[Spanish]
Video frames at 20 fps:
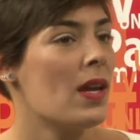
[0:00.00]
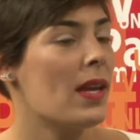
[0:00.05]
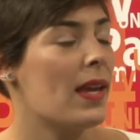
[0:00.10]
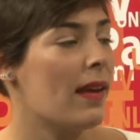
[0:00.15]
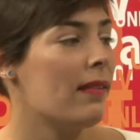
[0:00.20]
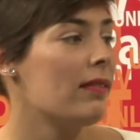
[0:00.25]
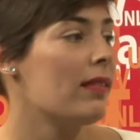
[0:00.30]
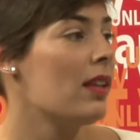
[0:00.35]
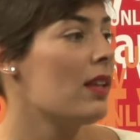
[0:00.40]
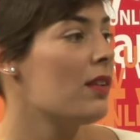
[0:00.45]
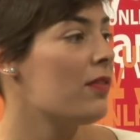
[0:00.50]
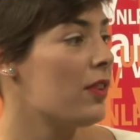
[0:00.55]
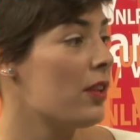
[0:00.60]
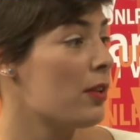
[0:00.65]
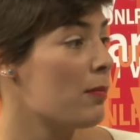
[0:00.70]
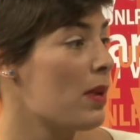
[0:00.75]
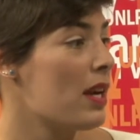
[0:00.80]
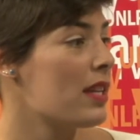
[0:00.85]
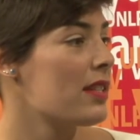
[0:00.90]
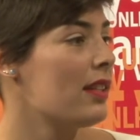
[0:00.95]
que antes de
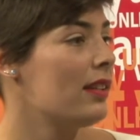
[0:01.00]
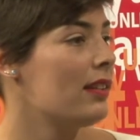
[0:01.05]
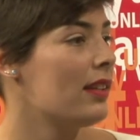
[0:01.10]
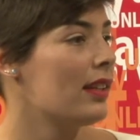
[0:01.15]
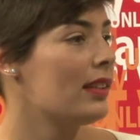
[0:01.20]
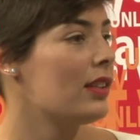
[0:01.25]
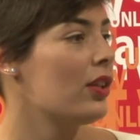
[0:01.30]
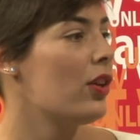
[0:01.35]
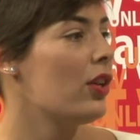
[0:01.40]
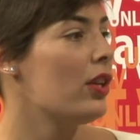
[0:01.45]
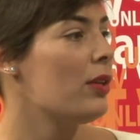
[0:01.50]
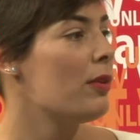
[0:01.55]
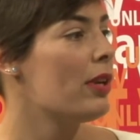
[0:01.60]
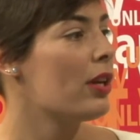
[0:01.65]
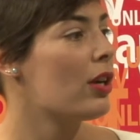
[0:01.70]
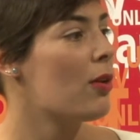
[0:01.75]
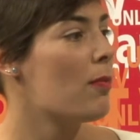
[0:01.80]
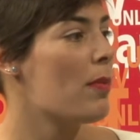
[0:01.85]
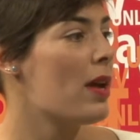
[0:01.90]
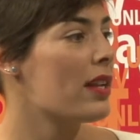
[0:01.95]
firmarse el Tratado de
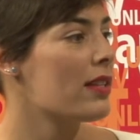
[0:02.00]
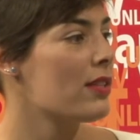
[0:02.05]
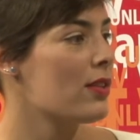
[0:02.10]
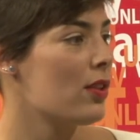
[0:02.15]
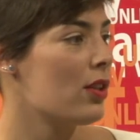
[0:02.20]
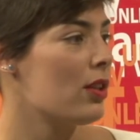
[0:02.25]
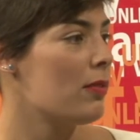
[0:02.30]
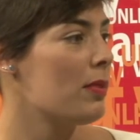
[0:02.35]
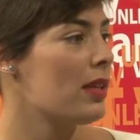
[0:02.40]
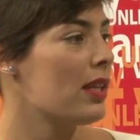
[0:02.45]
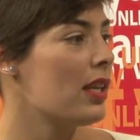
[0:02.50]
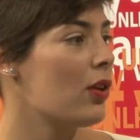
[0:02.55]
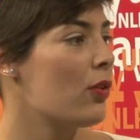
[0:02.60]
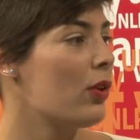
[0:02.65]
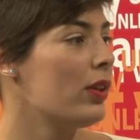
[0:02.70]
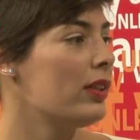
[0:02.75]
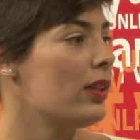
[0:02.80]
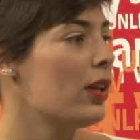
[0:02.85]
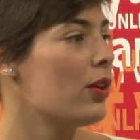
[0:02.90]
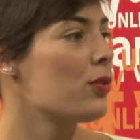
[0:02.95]
Libre Comercio de
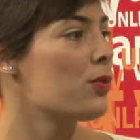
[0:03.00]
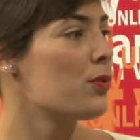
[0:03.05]
México-Estados